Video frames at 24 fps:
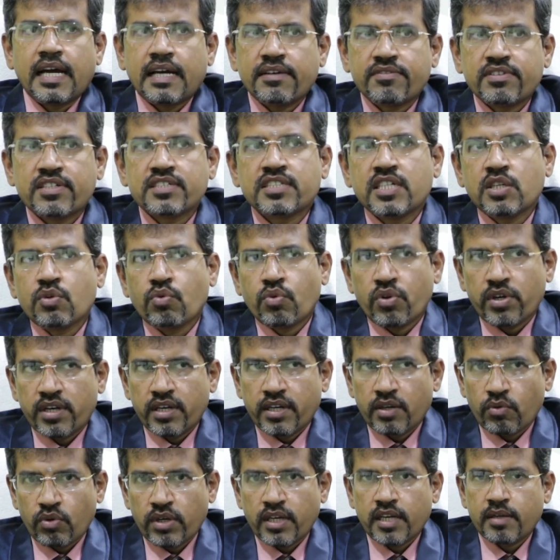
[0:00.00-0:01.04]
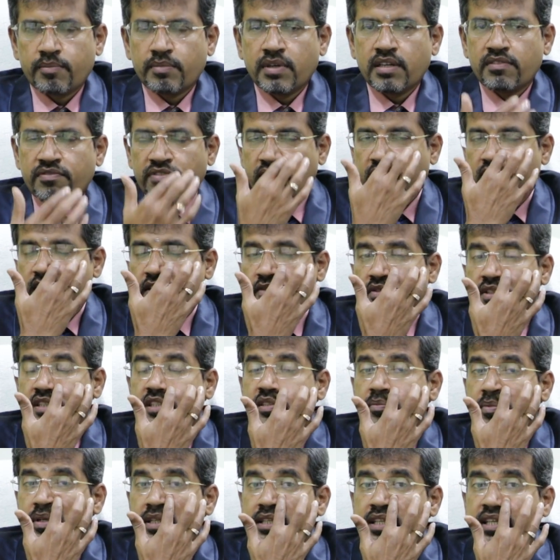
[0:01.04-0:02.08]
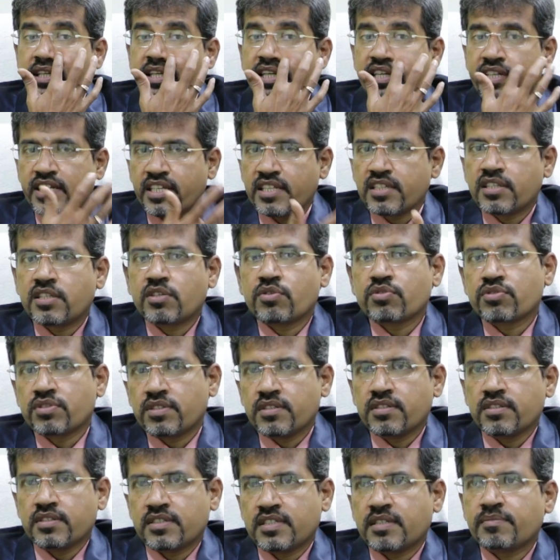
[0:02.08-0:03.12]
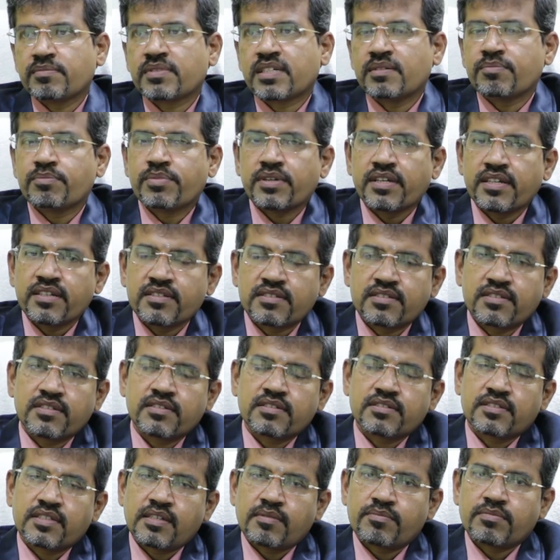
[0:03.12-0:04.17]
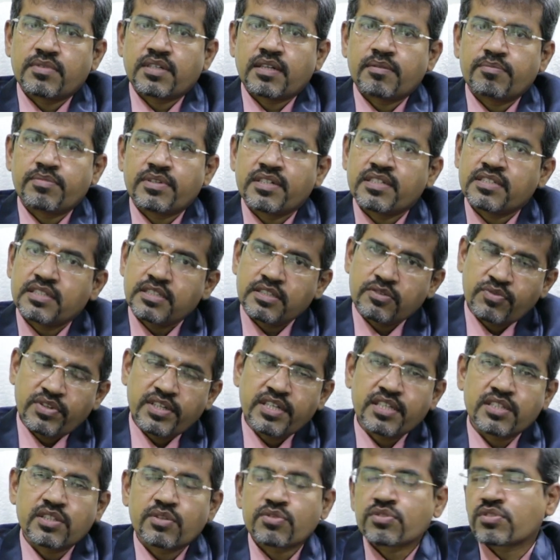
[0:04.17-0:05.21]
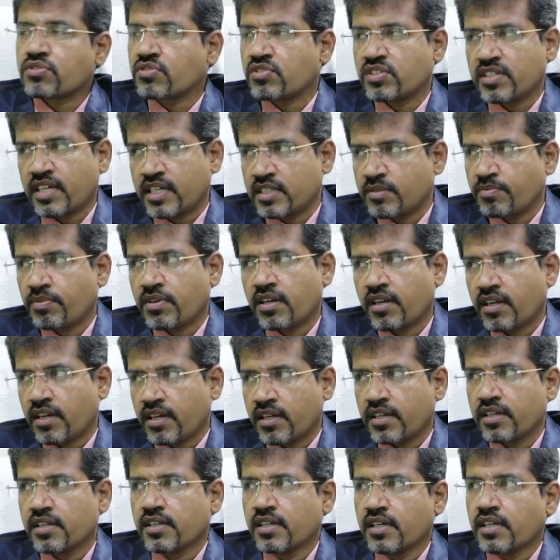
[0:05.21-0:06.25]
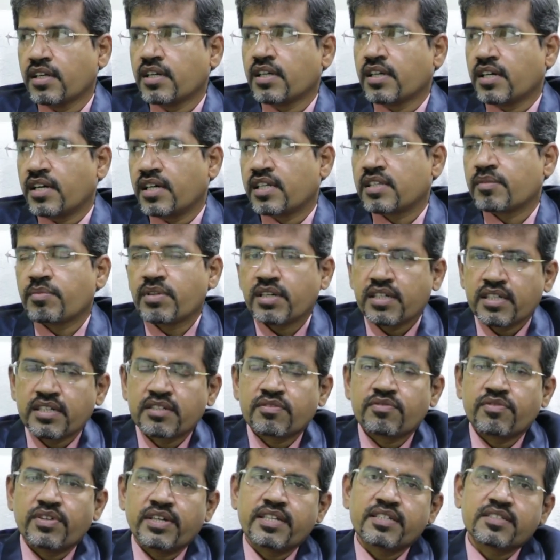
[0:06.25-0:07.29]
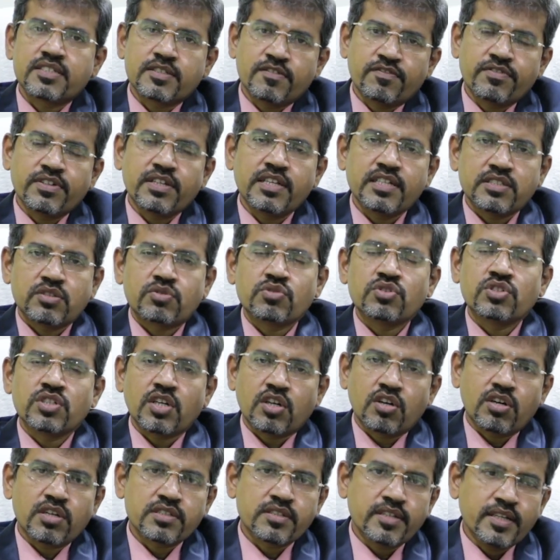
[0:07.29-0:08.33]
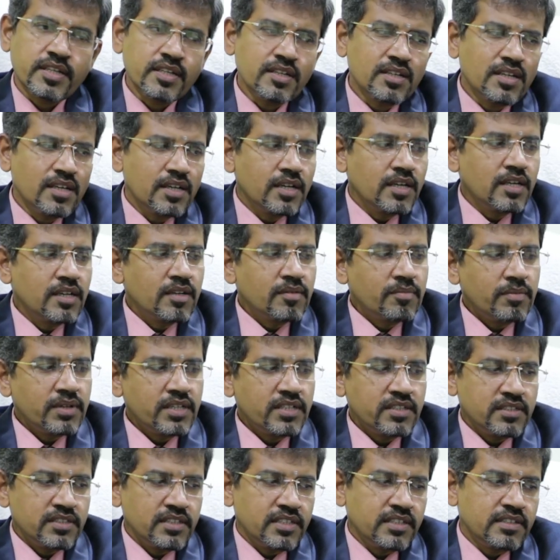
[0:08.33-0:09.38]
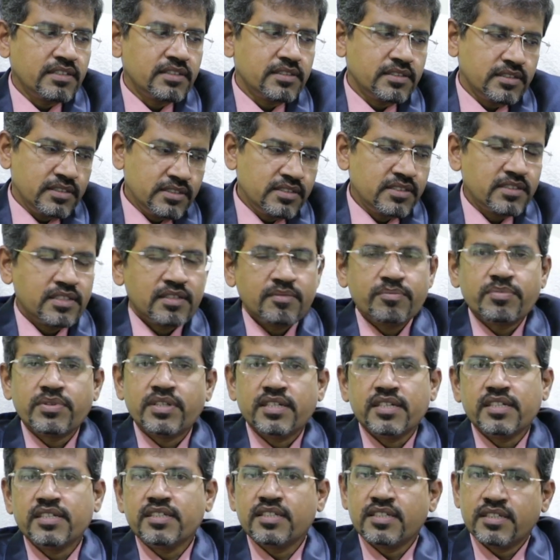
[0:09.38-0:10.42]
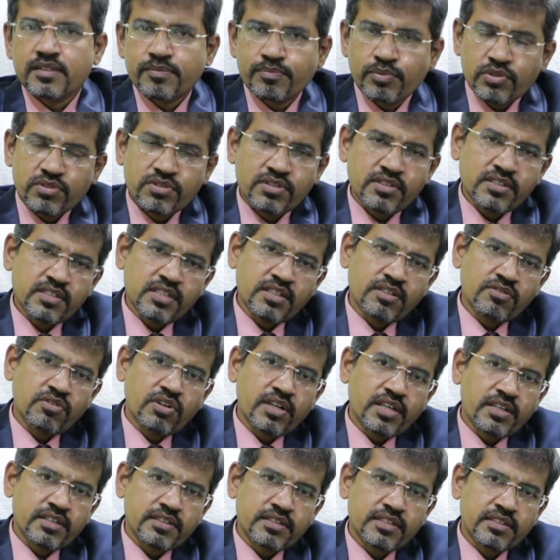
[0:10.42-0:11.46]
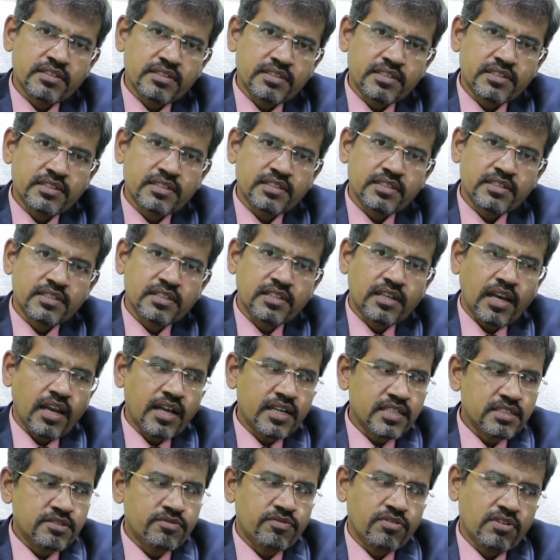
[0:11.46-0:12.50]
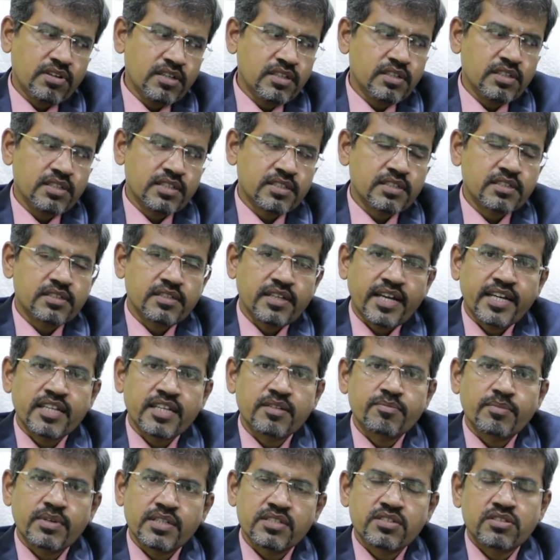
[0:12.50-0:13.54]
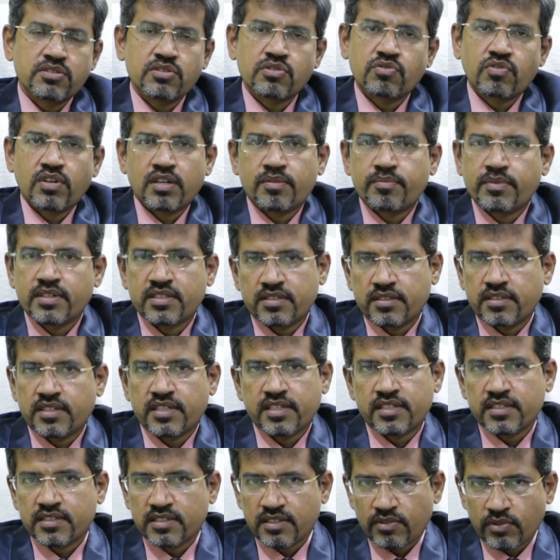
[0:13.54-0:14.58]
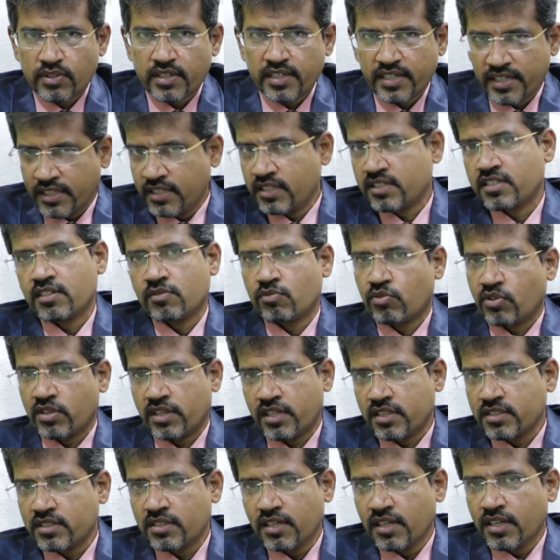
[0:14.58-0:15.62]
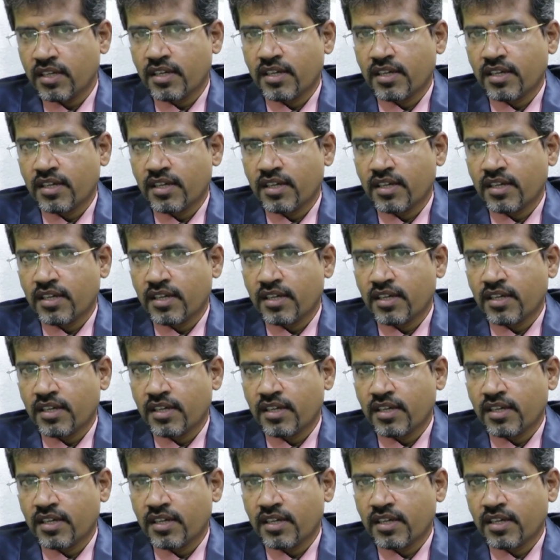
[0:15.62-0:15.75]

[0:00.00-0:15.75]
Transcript: ஆவரேஜாக ஒன் ஒன் எம்எல் ஃபில்லர் வந்து பார்த்தீங்கன்னா டென் தௌசண்ட் சம் கம்பெனிஸ் சம் கம்பெனிஸ் டுவெண்ட்டி தௌசண்ட் சார்ஜ் பண்ணுறாங்க அந்த மாதிரி இட் வேரிஸ் ஃபில்லர்ஸ் கொஞ்சம் காஸ்ட்லி பட் இது இட்ஸ் டெம்பரரி இது ப்ரொசீஜரோட இட் லாஸ்ட் ஃபார் நைன் மந்த்ஸ் டு டுவெல் மந்த்ஸ் தட் இஸ் த ஒன்லி டிஸ்அட்வான்டேஜ்